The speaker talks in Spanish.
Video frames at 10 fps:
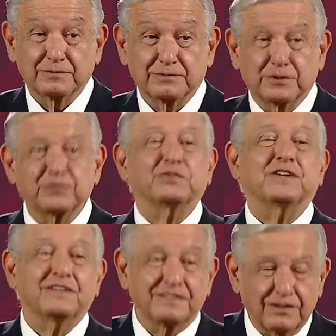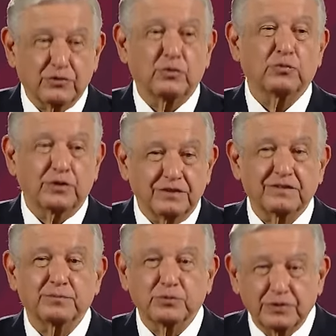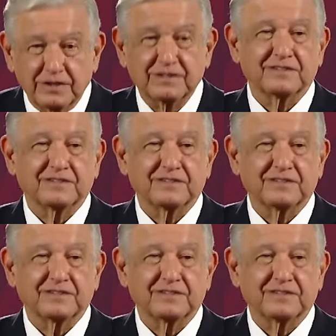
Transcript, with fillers: Pero fíjense cómo es el poder